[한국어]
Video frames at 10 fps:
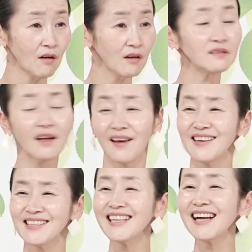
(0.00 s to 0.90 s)

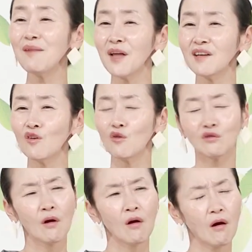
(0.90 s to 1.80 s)
근데 실감 나는
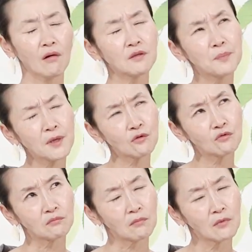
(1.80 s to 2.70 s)
거를, 아니
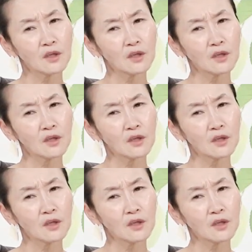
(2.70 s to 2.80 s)
미움,